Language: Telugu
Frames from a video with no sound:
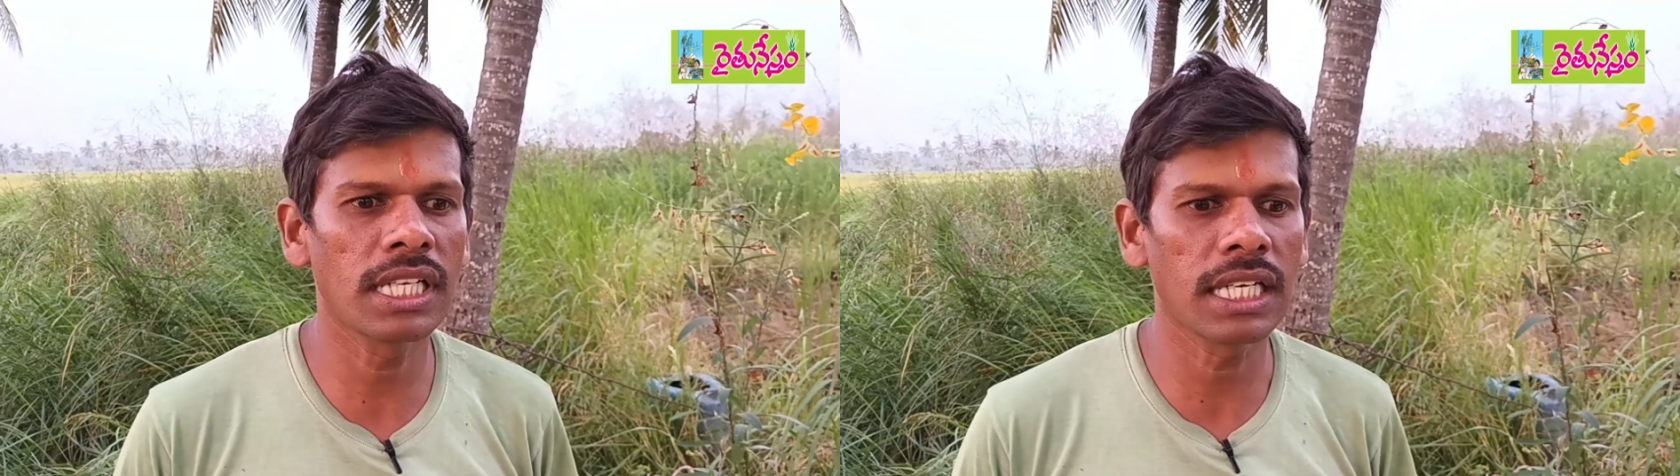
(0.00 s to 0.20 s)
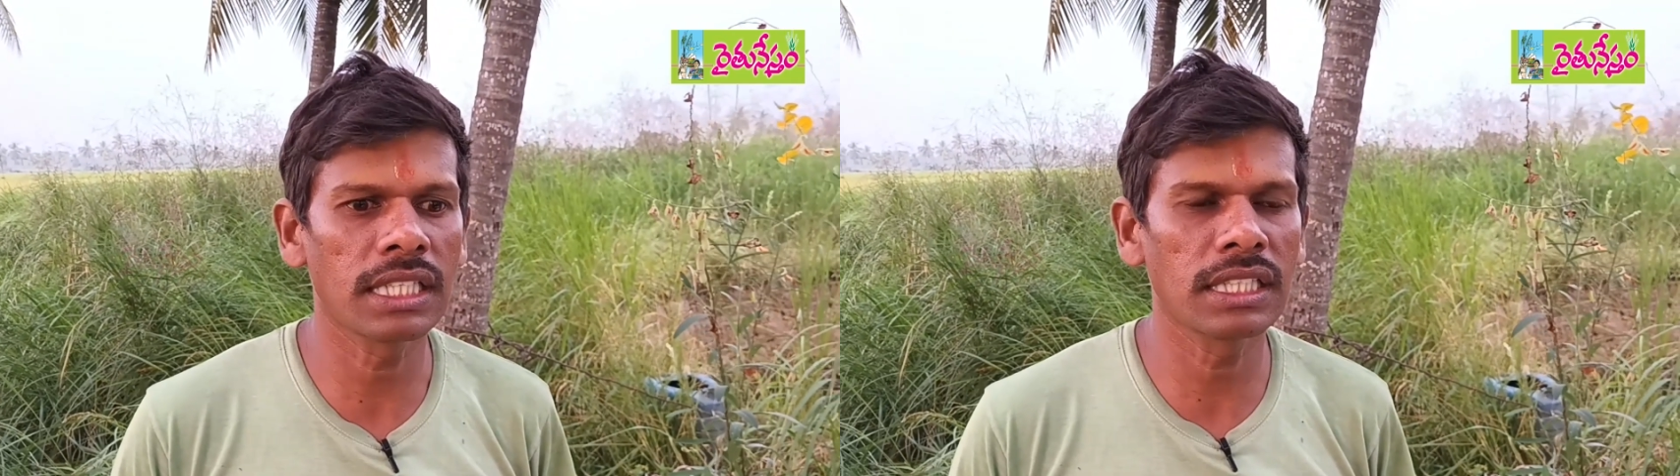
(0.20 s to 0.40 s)

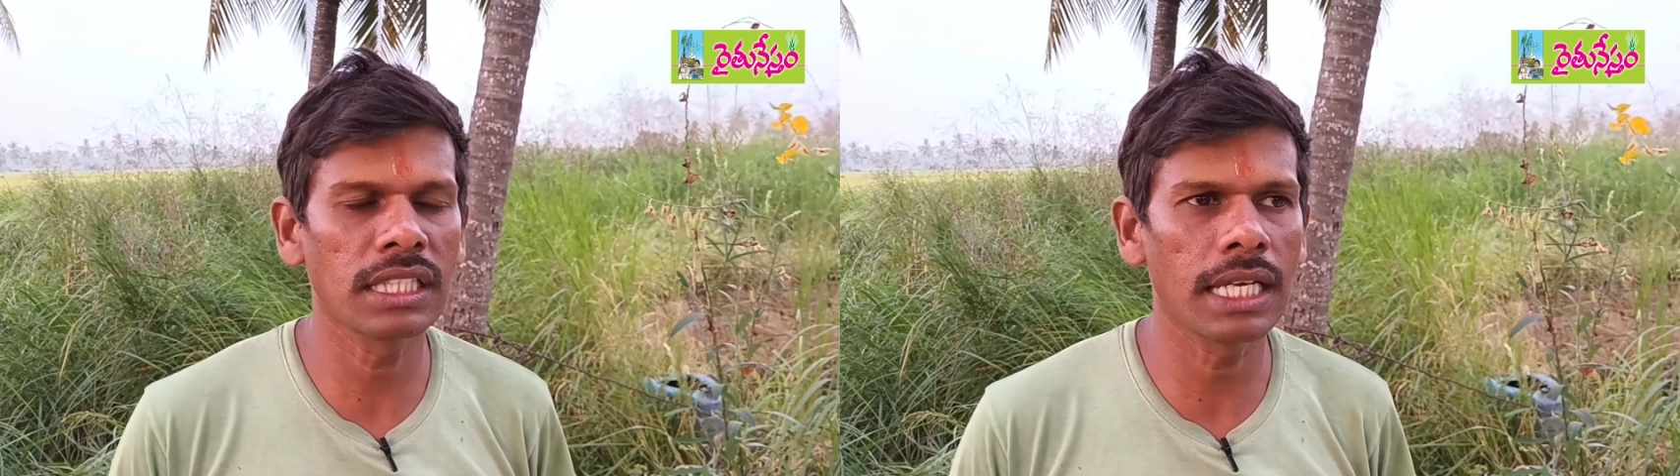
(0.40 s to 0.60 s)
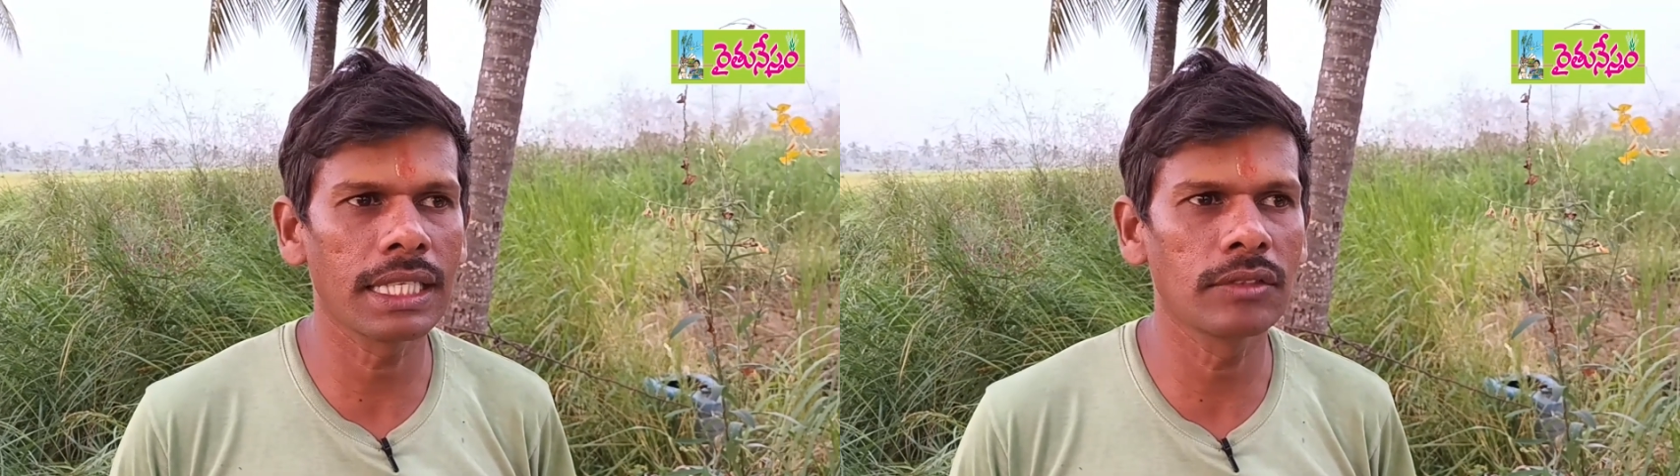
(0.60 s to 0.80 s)
నాకు అదనంగా
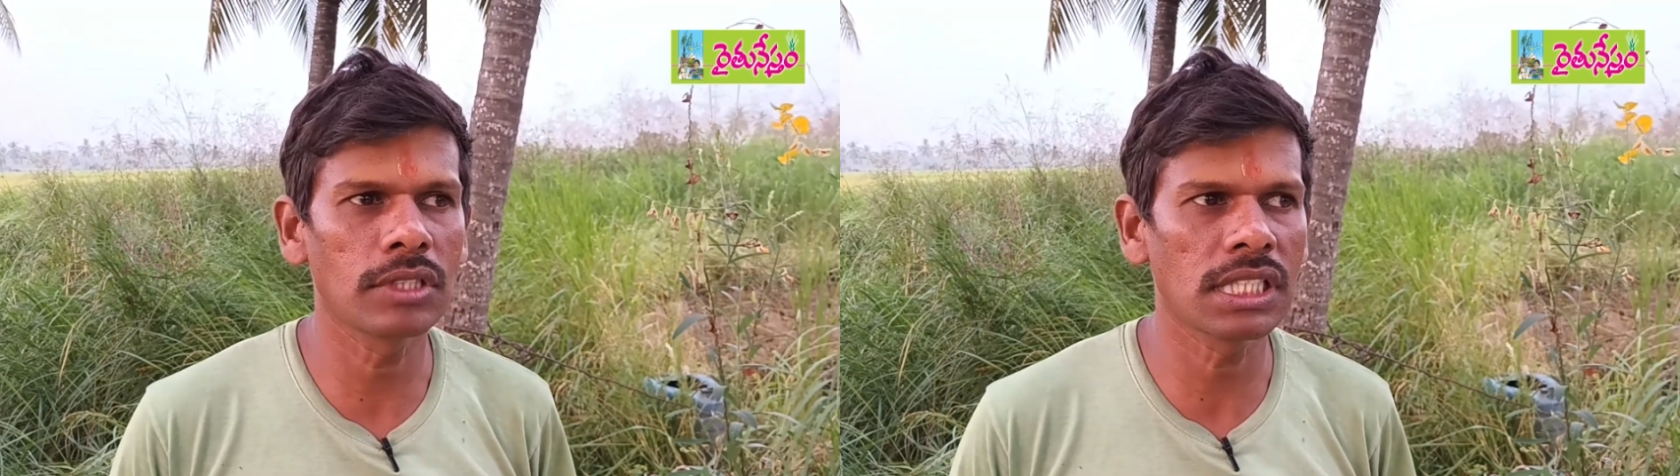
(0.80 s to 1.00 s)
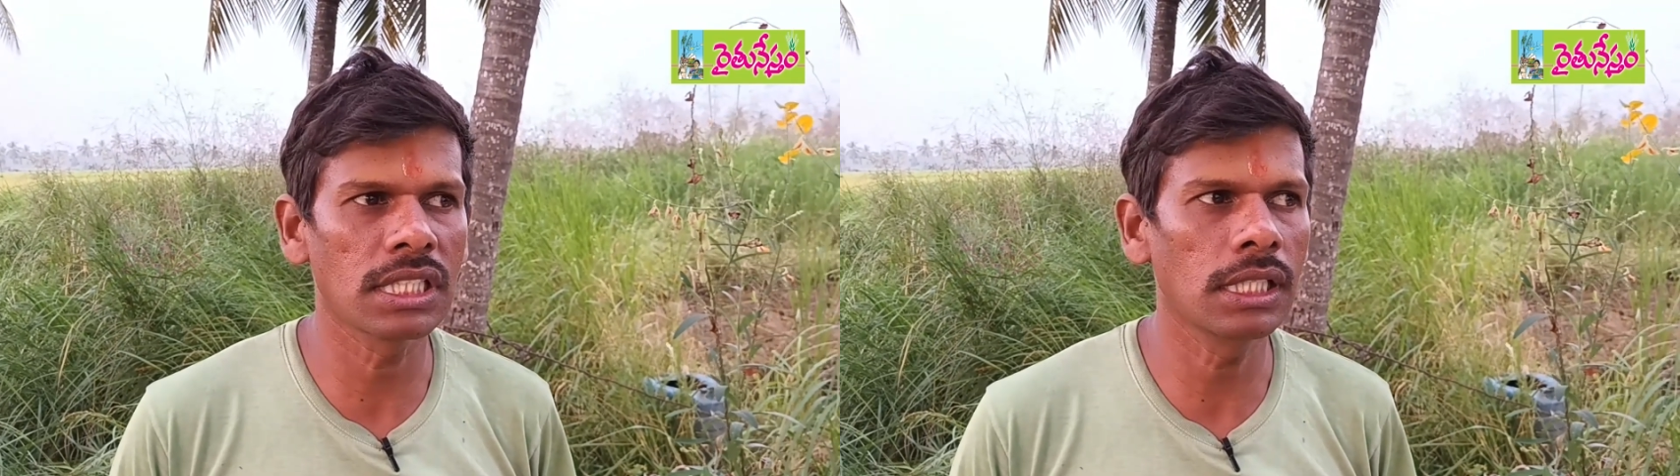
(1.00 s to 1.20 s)
ఆదాయం
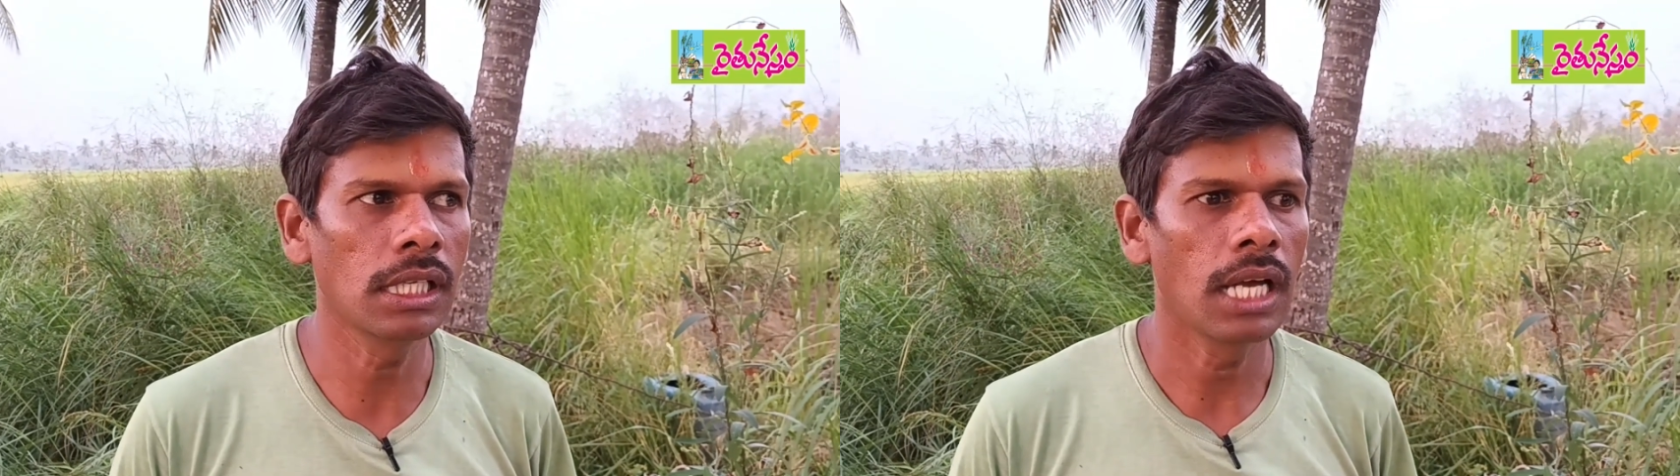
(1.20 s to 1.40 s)
వచ్చింది